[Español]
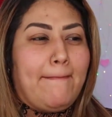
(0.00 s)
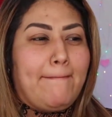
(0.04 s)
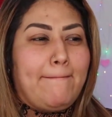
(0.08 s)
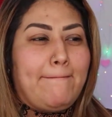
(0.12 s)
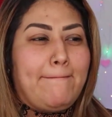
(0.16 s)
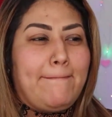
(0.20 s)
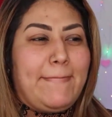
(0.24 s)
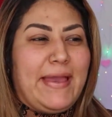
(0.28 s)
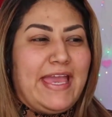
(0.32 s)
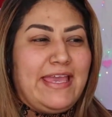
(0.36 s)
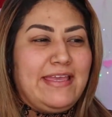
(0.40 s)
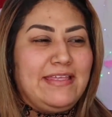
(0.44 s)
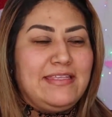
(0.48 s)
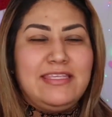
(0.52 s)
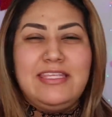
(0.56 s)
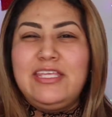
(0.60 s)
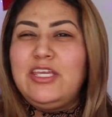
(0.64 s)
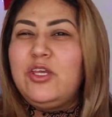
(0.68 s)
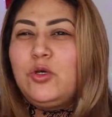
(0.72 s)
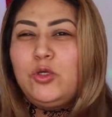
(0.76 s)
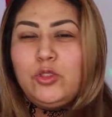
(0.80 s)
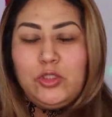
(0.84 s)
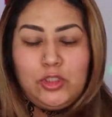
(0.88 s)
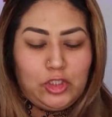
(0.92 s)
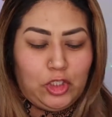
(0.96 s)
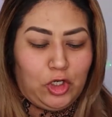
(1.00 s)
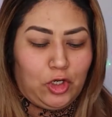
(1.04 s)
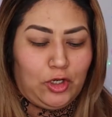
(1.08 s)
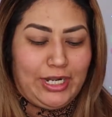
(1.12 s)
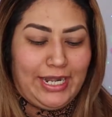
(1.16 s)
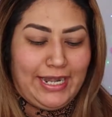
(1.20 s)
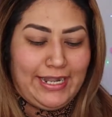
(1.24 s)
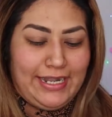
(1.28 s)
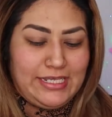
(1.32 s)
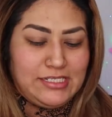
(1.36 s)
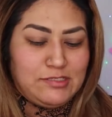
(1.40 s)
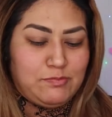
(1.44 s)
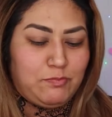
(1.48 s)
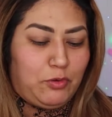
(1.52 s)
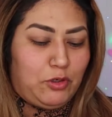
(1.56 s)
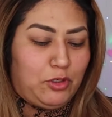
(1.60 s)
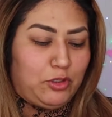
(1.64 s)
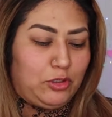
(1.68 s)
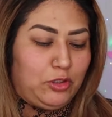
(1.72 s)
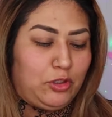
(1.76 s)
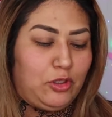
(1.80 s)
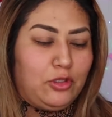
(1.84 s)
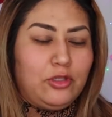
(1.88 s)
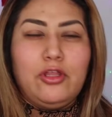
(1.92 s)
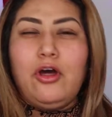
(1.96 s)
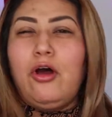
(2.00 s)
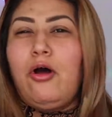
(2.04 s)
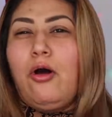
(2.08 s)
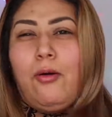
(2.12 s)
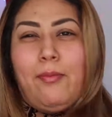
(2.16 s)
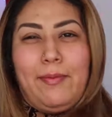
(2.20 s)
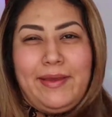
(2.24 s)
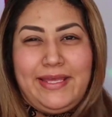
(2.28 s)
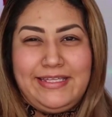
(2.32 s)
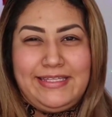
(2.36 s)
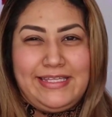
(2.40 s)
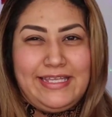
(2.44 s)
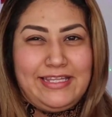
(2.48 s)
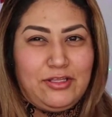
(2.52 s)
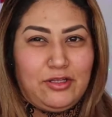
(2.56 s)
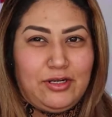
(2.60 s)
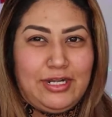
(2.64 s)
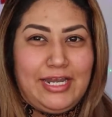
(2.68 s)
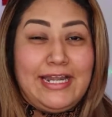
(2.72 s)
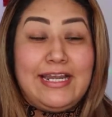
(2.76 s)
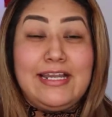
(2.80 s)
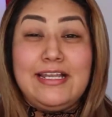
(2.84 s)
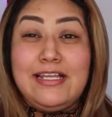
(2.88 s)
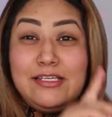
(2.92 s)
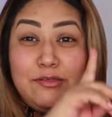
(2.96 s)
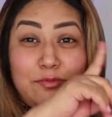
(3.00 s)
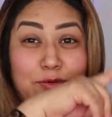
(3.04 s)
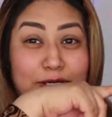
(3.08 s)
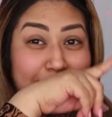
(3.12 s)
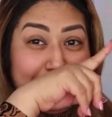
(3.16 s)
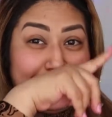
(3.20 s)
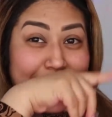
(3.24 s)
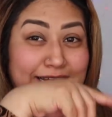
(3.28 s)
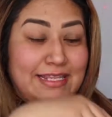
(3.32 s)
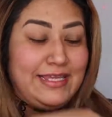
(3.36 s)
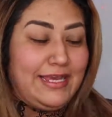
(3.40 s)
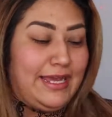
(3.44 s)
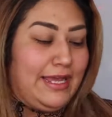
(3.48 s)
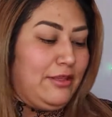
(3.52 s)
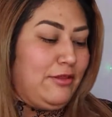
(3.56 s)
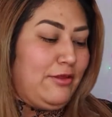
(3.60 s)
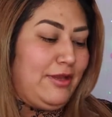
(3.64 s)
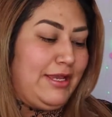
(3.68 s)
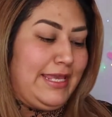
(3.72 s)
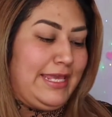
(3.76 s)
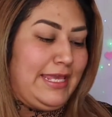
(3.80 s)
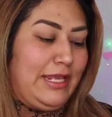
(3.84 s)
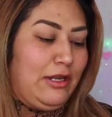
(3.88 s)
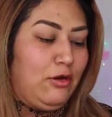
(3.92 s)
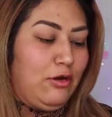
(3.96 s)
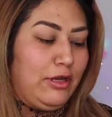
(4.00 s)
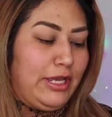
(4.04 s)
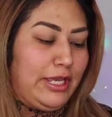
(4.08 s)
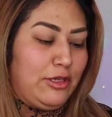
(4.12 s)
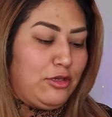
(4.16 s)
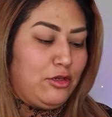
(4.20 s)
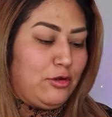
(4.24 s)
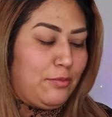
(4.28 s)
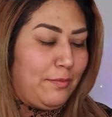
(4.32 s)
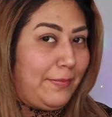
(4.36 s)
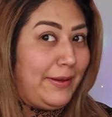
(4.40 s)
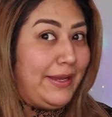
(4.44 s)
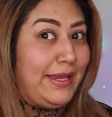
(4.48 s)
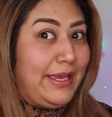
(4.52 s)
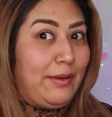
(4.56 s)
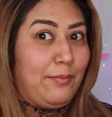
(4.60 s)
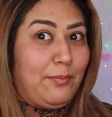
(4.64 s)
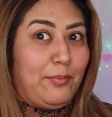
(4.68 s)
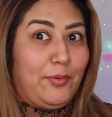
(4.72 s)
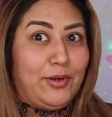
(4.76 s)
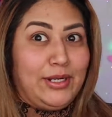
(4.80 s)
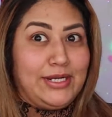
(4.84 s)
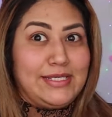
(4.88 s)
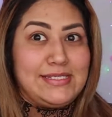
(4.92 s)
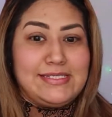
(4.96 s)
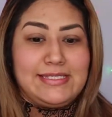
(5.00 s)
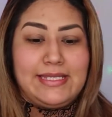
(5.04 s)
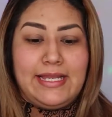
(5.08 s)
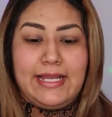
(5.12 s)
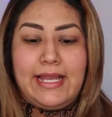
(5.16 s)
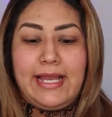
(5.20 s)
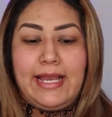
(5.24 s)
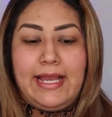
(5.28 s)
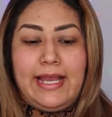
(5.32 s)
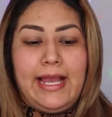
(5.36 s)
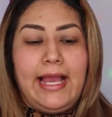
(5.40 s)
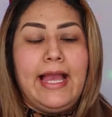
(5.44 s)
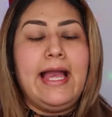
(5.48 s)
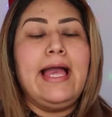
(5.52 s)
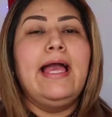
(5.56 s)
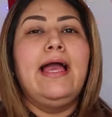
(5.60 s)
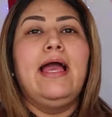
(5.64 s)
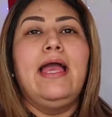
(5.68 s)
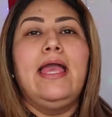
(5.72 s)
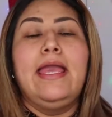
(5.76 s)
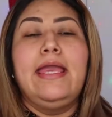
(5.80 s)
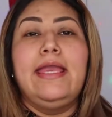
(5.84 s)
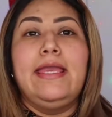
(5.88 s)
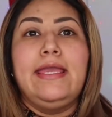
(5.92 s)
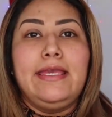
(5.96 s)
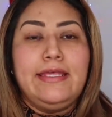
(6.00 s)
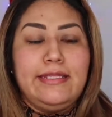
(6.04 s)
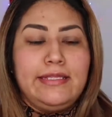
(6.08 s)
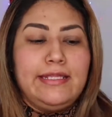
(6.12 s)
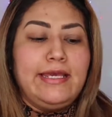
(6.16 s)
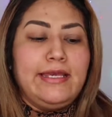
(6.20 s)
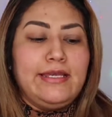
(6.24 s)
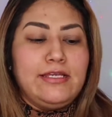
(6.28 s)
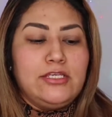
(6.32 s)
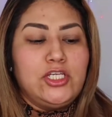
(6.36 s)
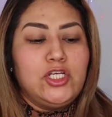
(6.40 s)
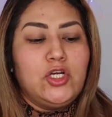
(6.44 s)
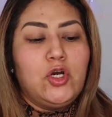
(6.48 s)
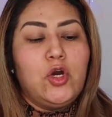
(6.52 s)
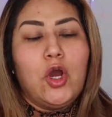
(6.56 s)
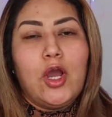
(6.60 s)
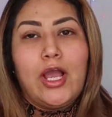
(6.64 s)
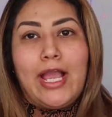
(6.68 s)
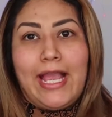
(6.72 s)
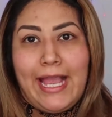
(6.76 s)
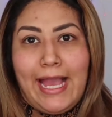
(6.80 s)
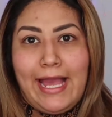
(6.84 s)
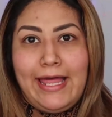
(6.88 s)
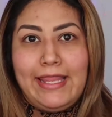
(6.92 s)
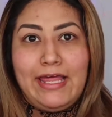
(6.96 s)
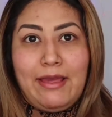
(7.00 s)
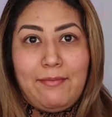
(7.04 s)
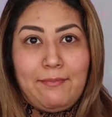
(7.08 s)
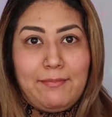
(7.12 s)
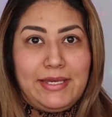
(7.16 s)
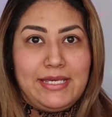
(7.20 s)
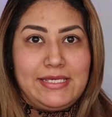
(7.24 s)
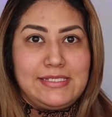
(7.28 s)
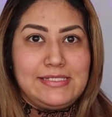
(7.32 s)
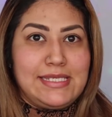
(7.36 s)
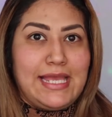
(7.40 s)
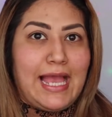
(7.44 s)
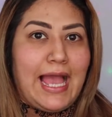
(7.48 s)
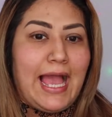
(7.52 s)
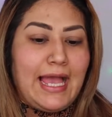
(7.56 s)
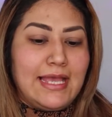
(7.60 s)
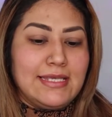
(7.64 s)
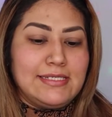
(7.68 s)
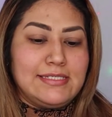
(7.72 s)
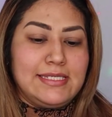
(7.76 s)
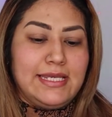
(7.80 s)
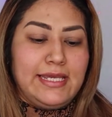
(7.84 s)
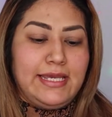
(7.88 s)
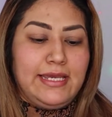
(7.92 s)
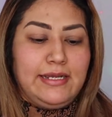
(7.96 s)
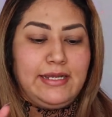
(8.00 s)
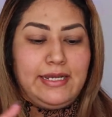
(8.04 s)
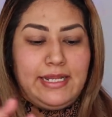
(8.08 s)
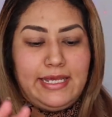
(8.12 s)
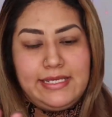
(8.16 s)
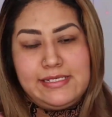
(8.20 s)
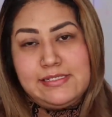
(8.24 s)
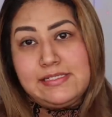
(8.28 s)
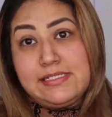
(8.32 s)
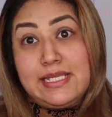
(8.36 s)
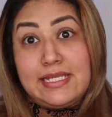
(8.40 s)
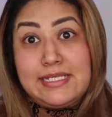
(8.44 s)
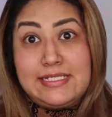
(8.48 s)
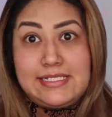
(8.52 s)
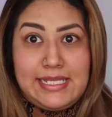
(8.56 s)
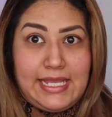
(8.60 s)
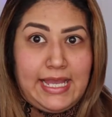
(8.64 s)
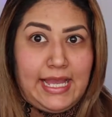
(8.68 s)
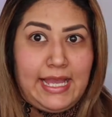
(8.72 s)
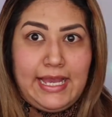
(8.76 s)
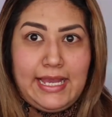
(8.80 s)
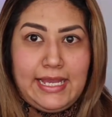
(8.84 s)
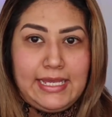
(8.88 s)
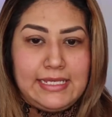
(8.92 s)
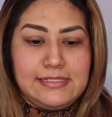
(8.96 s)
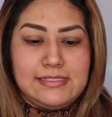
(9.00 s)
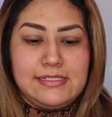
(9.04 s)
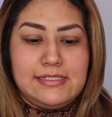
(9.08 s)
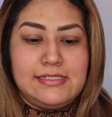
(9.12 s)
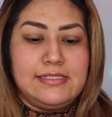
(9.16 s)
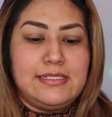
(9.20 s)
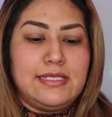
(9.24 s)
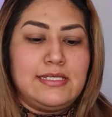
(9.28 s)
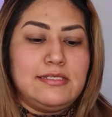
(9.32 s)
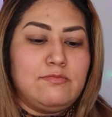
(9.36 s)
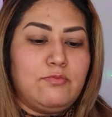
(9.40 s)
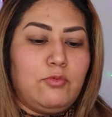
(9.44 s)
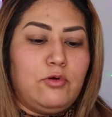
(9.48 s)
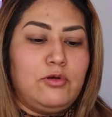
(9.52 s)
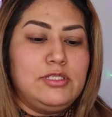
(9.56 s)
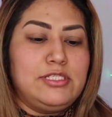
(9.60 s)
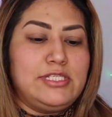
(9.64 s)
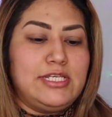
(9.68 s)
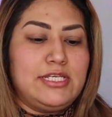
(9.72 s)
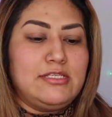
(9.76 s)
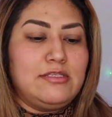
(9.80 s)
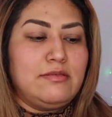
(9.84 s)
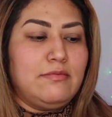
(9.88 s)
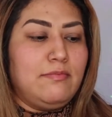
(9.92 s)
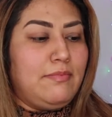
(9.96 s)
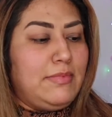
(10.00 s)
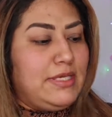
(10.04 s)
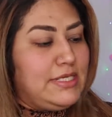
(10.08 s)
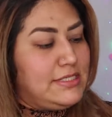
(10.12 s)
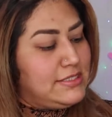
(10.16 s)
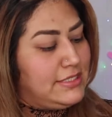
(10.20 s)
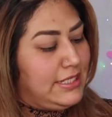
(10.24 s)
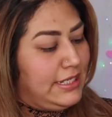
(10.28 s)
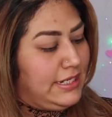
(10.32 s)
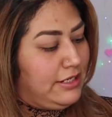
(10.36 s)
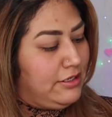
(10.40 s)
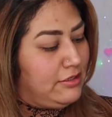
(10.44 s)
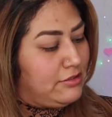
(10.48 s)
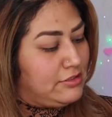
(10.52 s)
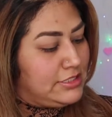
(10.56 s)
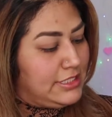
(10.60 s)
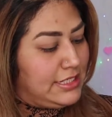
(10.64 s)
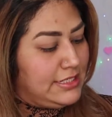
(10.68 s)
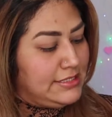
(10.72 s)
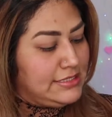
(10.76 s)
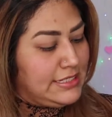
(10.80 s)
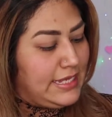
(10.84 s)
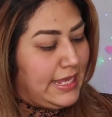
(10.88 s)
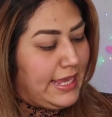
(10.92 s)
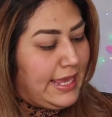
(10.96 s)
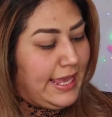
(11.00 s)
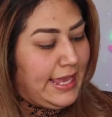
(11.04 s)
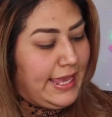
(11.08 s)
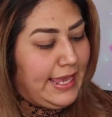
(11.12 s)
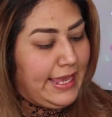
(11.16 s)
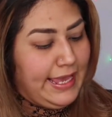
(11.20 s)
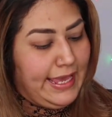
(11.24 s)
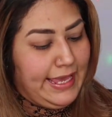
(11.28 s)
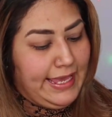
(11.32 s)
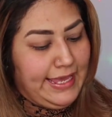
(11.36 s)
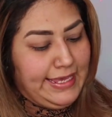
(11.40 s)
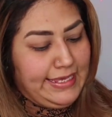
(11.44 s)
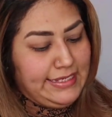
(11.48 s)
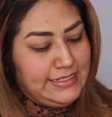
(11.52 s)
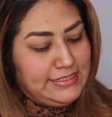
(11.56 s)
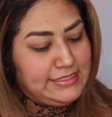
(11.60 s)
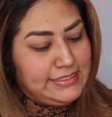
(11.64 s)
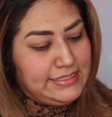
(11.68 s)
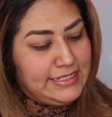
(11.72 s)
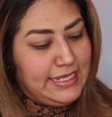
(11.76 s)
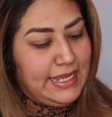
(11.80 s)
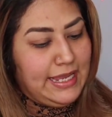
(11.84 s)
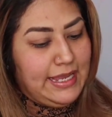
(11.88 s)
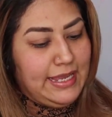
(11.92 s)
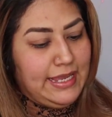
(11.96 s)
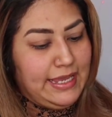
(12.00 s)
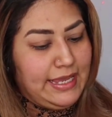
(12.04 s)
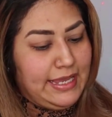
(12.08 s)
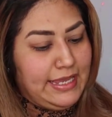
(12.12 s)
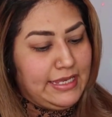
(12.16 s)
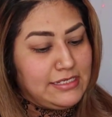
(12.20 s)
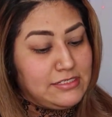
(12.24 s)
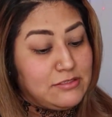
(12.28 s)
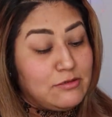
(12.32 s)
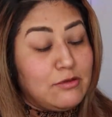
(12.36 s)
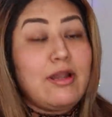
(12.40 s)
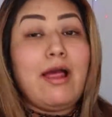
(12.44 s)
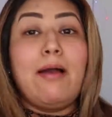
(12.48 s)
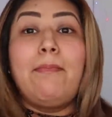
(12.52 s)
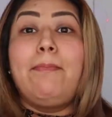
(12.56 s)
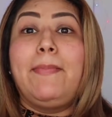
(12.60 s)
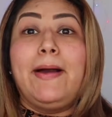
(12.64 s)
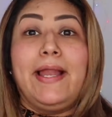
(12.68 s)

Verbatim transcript: 21 dólares por todo o 20 dólares. Les voy a estar dejando aquí lo que yo pagué por esta caja. Y de hecho, cada mes hacen estas cajas, estas bolsas misteriosas. Esta es una